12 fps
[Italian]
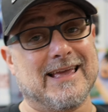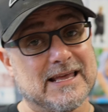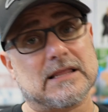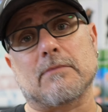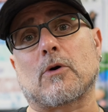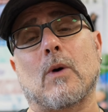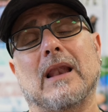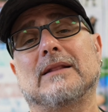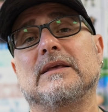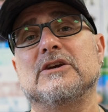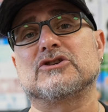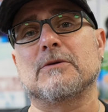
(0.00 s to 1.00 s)
idem quella
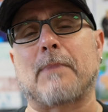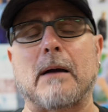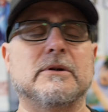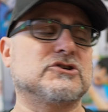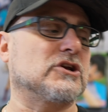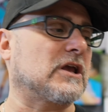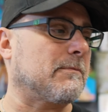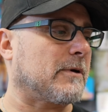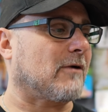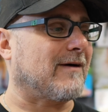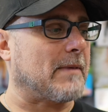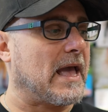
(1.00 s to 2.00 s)
di Ishii Publishing che
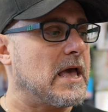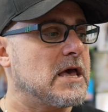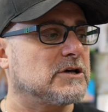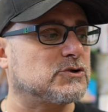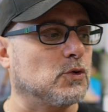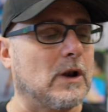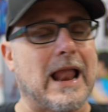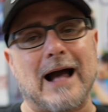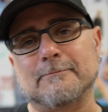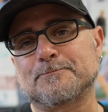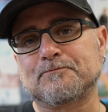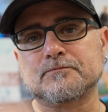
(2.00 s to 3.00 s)
però vabbè
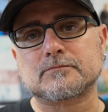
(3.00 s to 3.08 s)
sulla